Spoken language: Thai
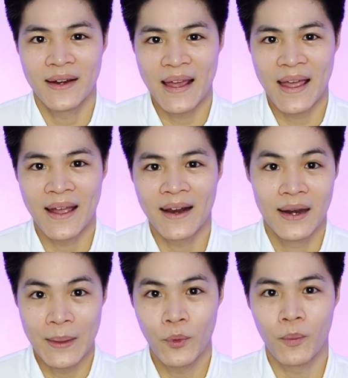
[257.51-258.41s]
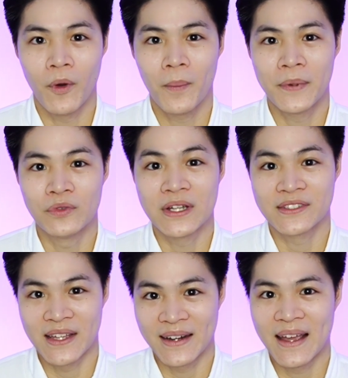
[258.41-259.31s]
แดง และปกป้องผิวจา
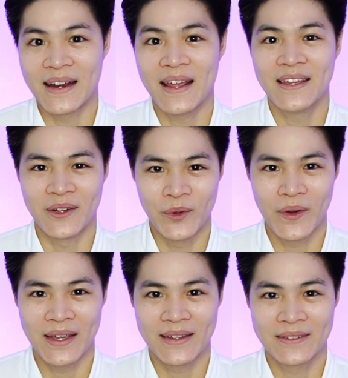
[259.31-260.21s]
กแสงแดดได้อีกด้วย